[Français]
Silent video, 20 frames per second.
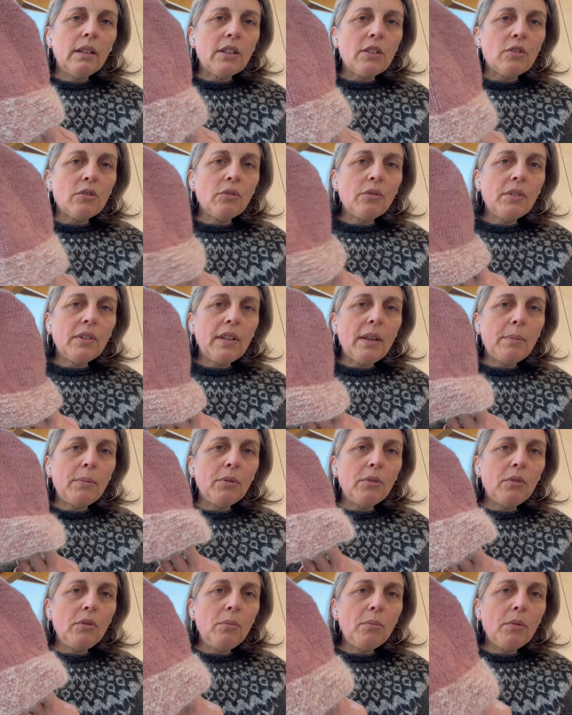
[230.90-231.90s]
je trouve ça
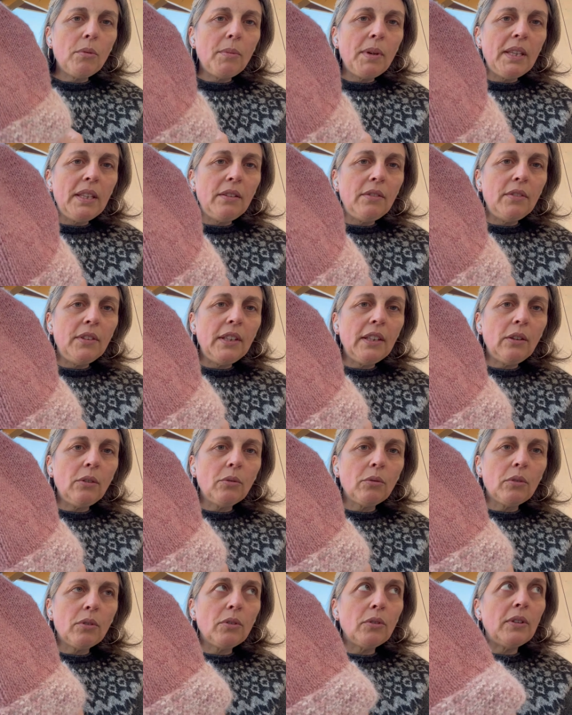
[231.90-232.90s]
absolument magnifique.
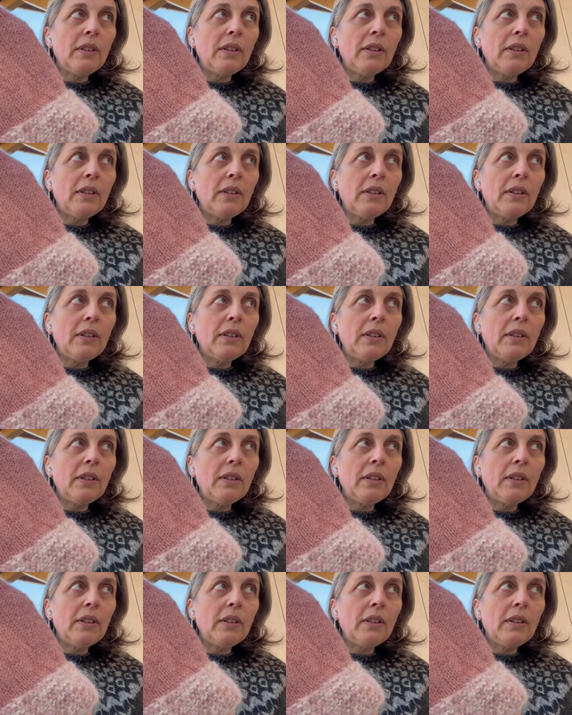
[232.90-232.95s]
Donc,